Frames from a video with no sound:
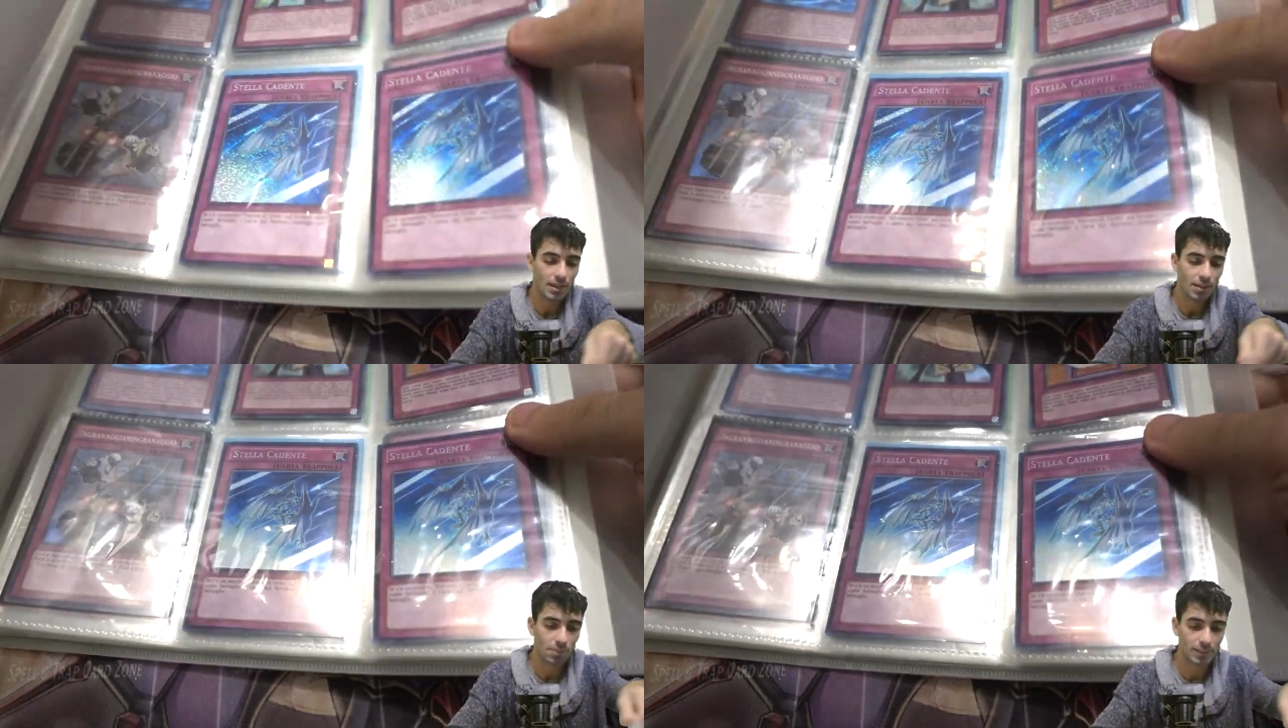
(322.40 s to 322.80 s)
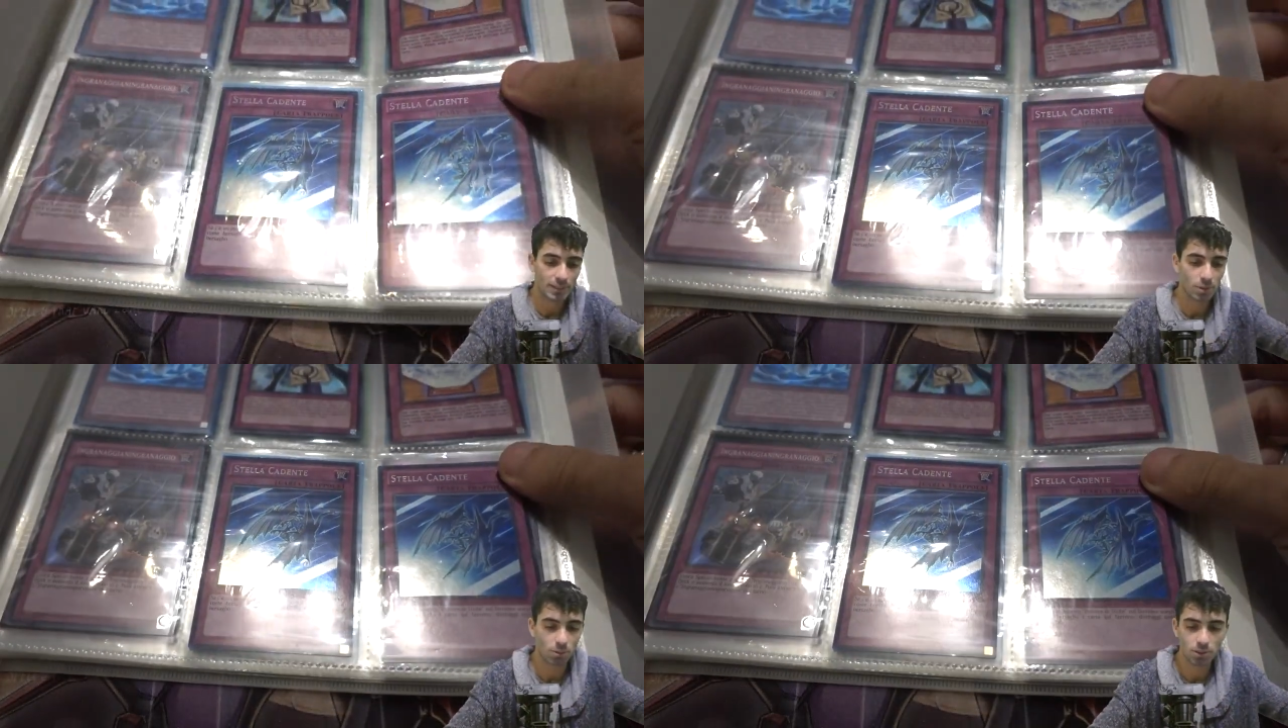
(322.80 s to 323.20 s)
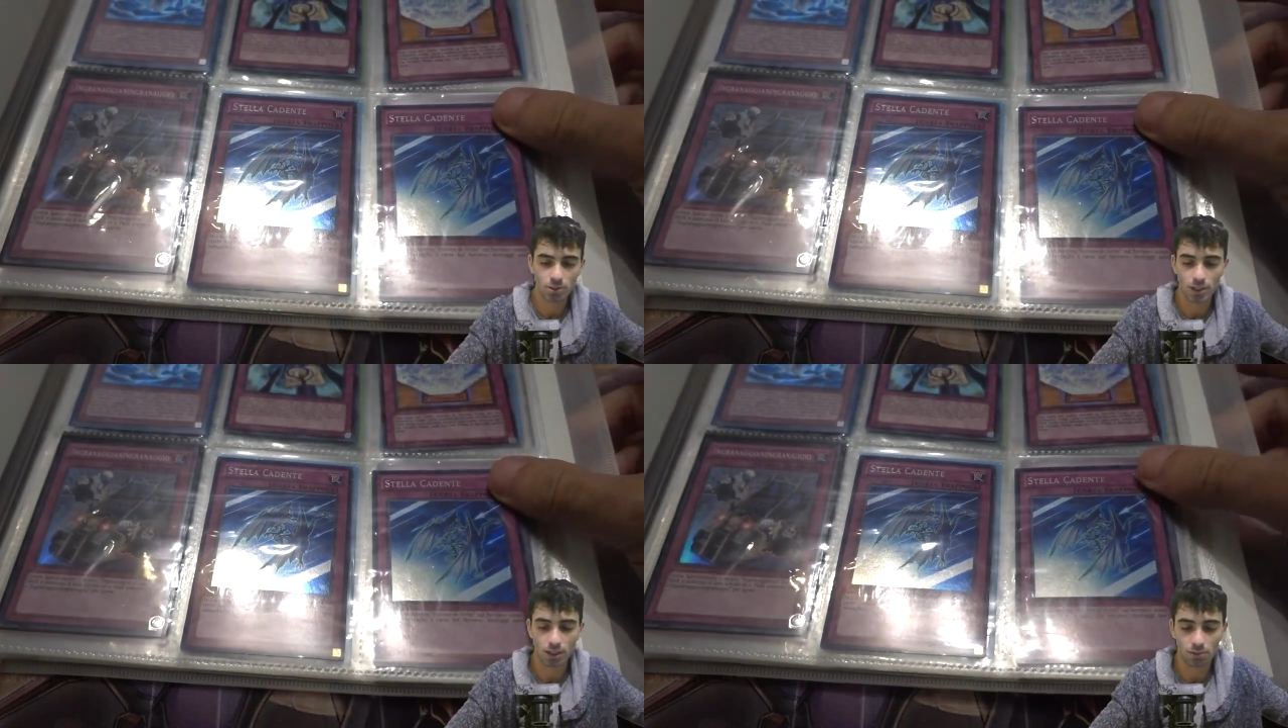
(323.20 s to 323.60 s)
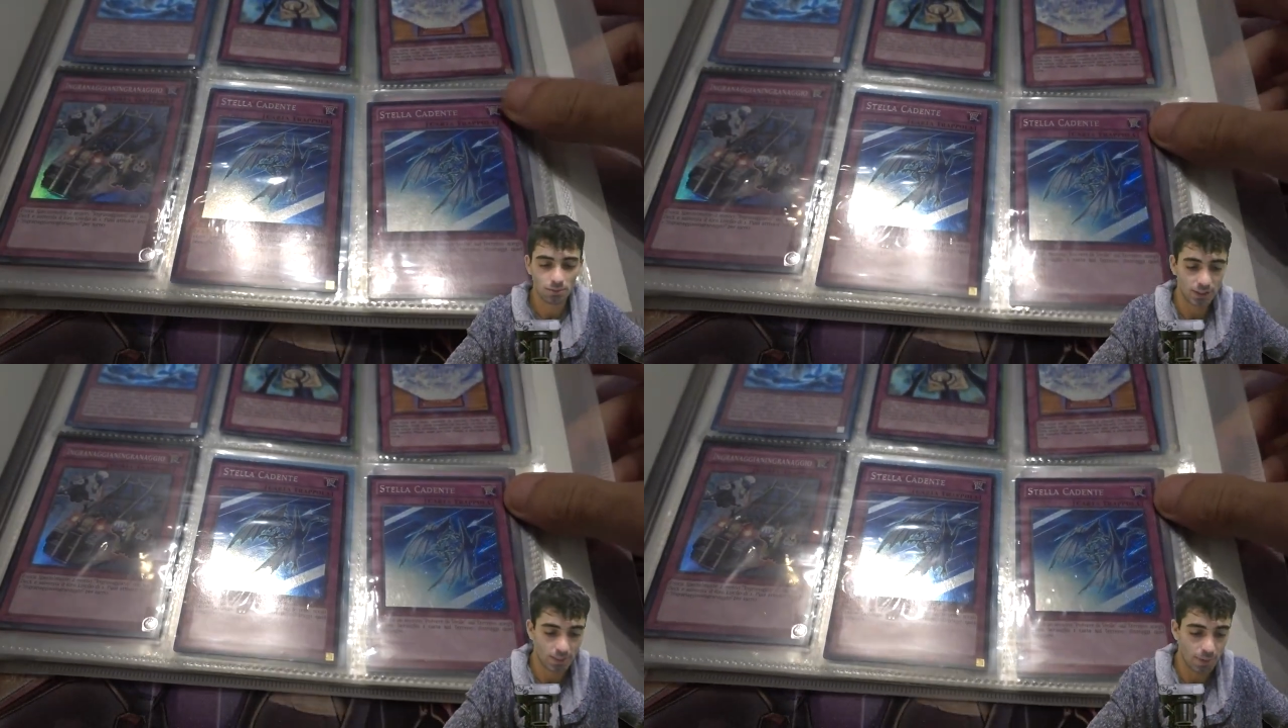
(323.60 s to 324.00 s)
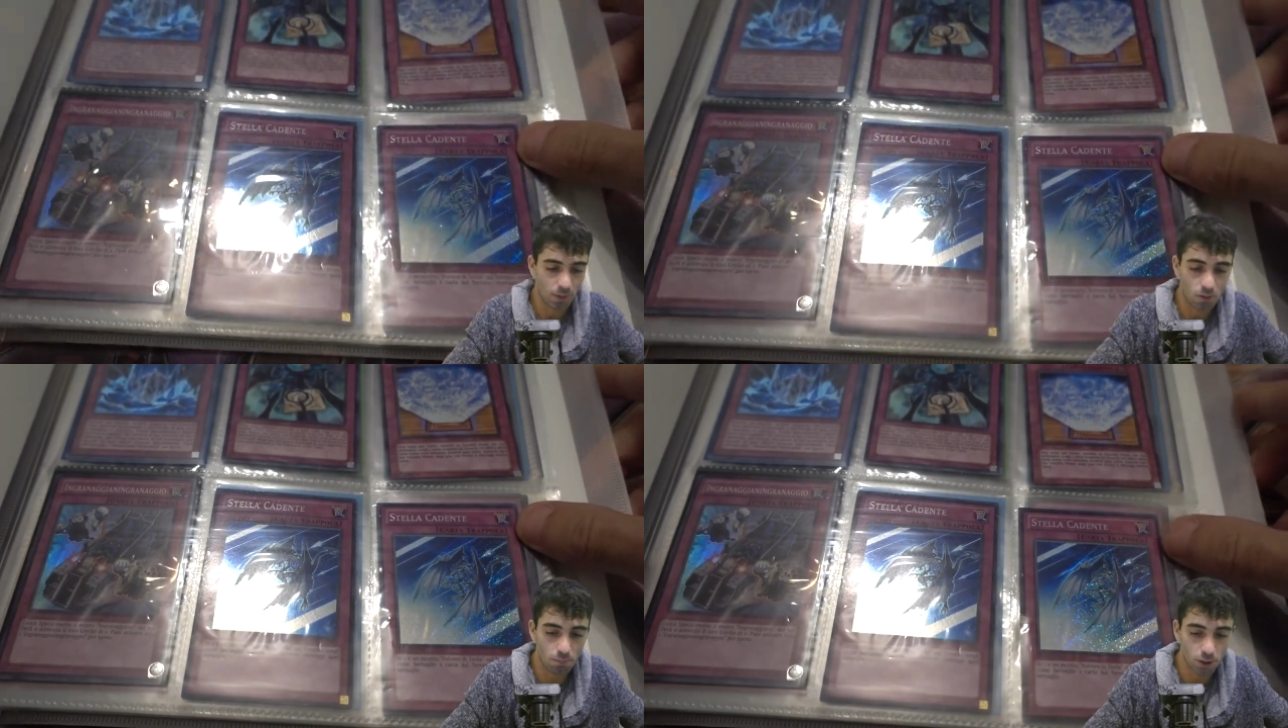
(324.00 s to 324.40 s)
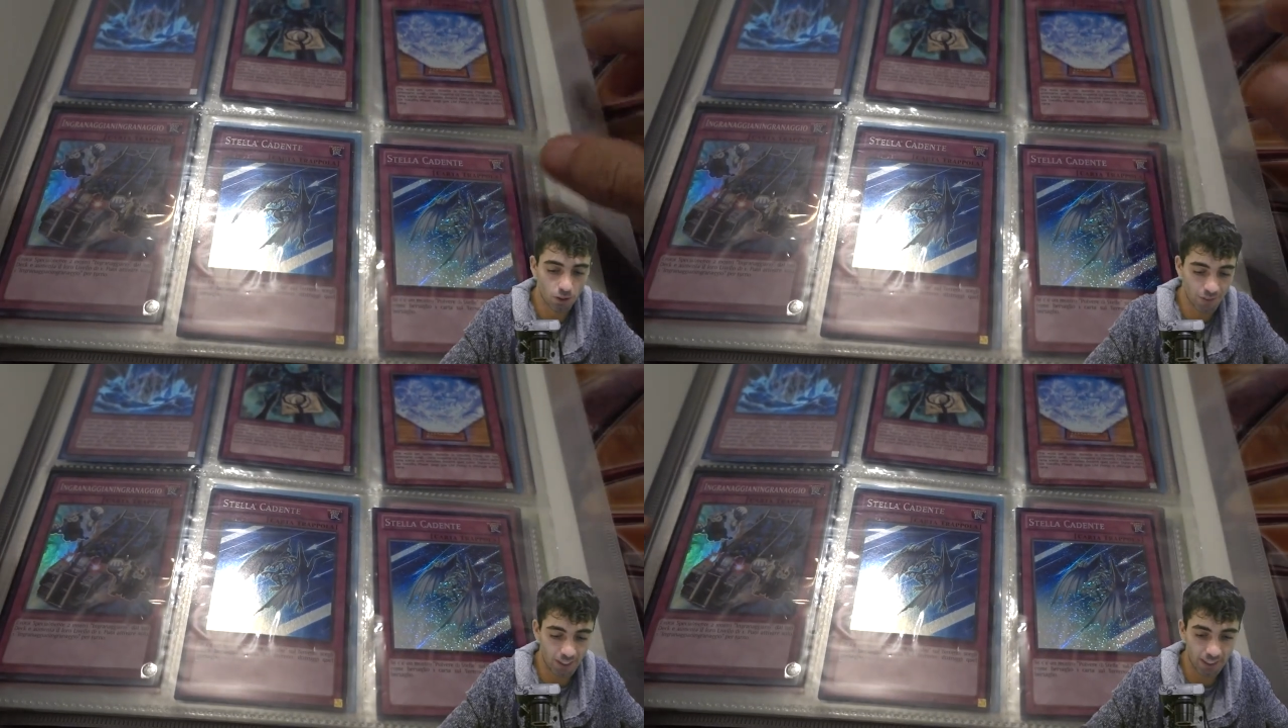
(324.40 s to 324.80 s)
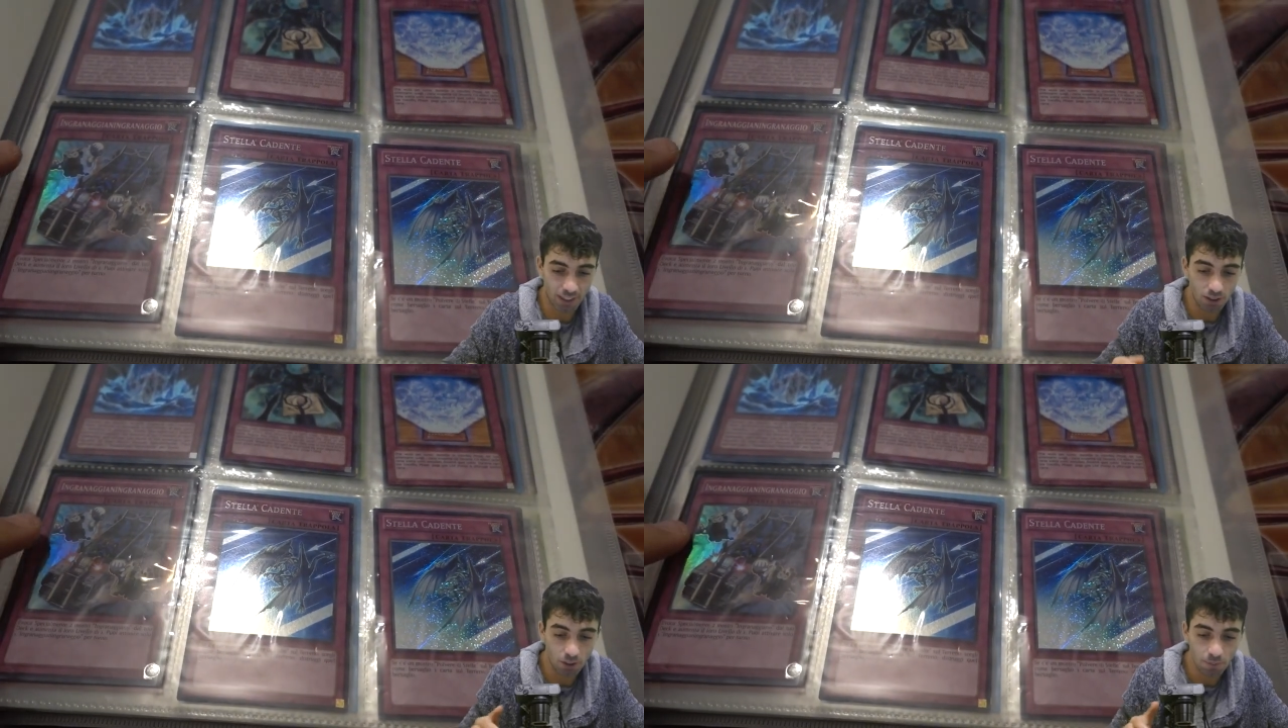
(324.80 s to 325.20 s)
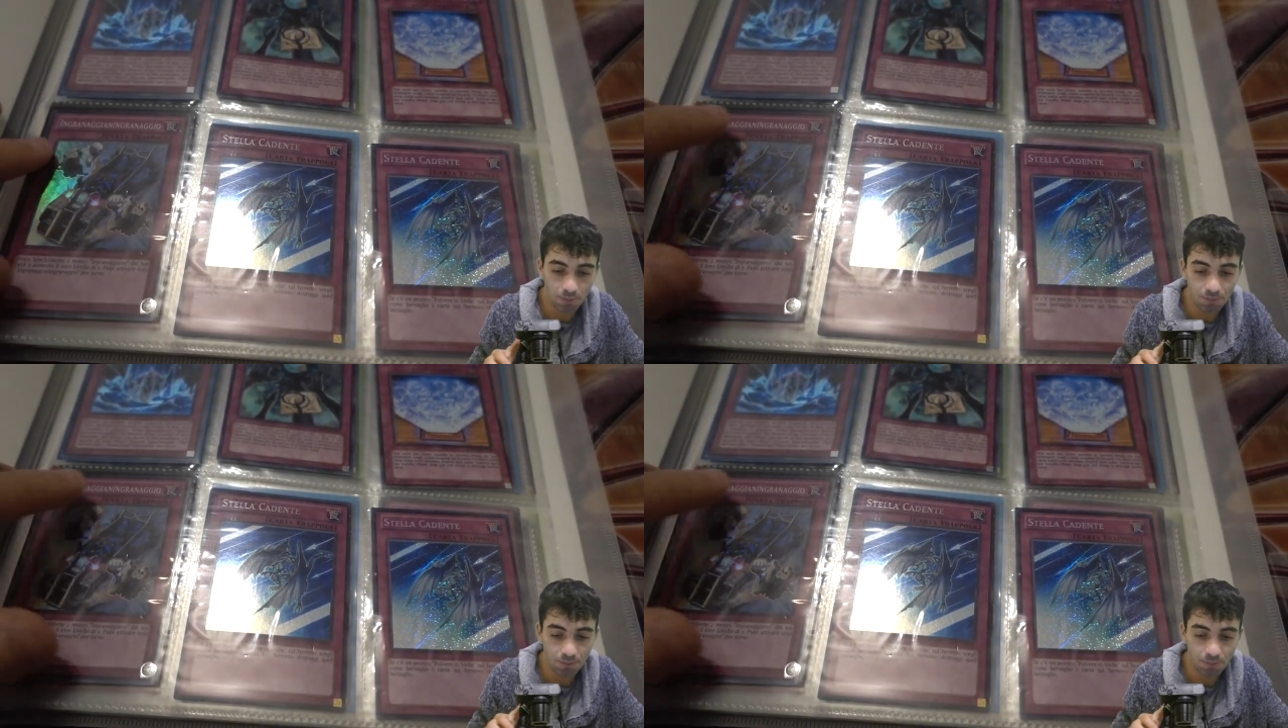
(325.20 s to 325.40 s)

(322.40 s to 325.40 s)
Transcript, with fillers: partiamo da questo che sembra quello un po' sfigatello